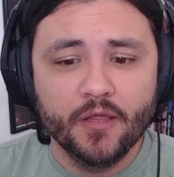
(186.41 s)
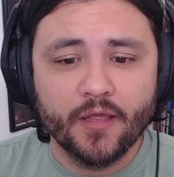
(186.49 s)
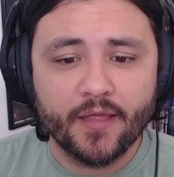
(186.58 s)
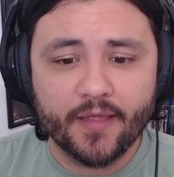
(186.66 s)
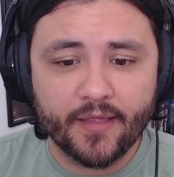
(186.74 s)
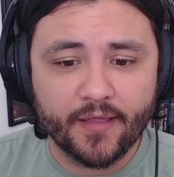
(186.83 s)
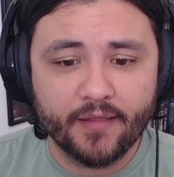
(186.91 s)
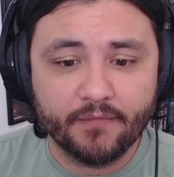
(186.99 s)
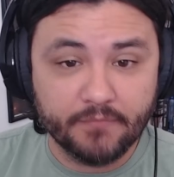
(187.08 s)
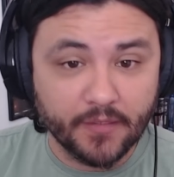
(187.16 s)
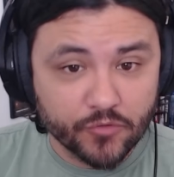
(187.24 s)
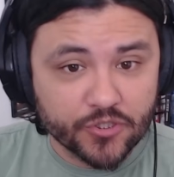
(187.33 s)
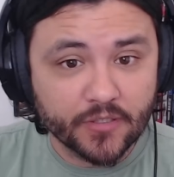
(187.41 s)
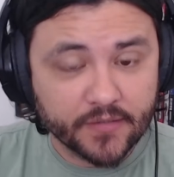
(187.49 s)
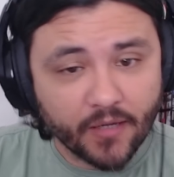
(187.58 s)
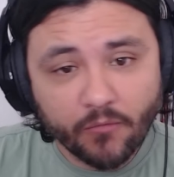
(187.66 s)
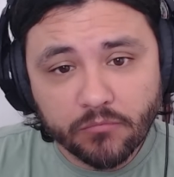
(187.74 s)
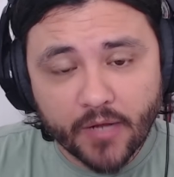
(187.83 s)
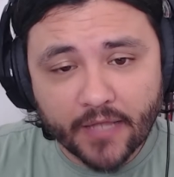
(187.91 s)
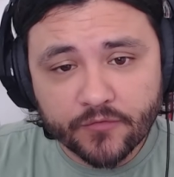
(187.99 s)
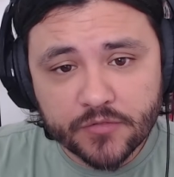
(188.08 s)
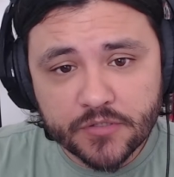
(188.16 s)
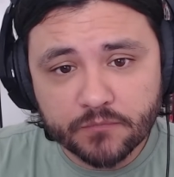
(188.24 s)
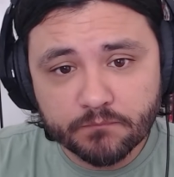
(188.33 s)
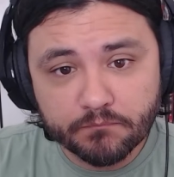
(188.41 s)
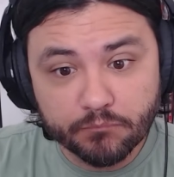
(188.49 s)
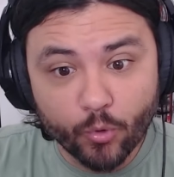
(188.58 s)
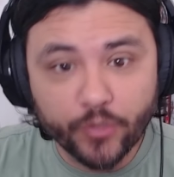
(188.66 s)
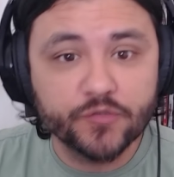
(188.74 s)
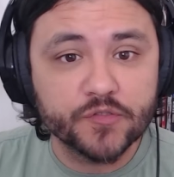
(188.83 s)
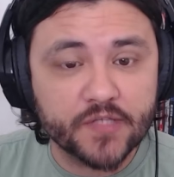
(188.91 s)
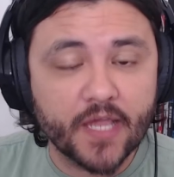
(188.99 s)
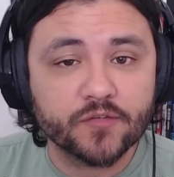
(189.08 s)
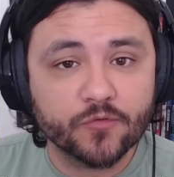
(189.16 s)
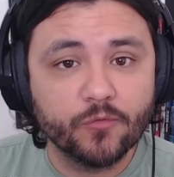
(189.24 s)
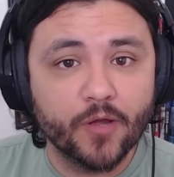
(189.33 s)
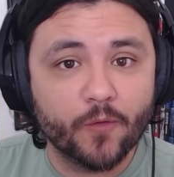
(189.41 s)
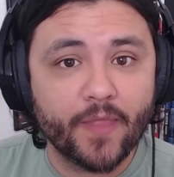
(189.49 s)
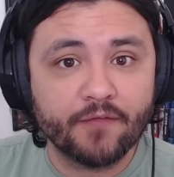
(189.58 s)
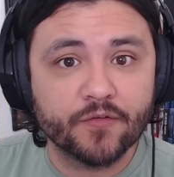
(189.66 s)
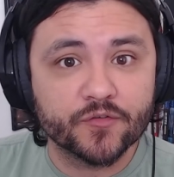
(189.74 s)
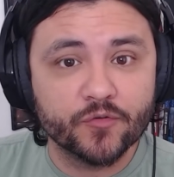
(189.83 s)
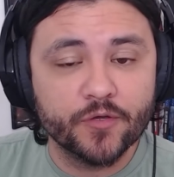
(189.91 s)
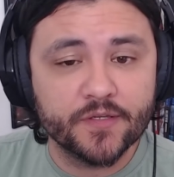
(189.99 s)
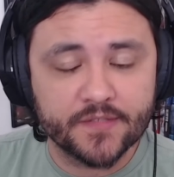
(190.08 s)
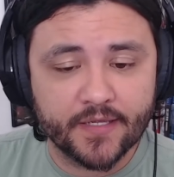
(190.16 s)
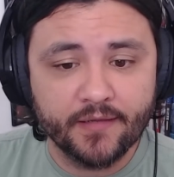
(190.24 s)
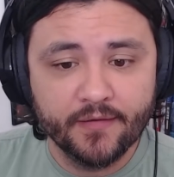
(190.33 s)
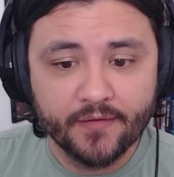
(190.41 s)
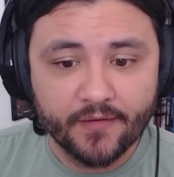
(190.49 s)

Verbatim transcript: é, tendo tido até um caso de muito sucesso com o Helldivers 2, né?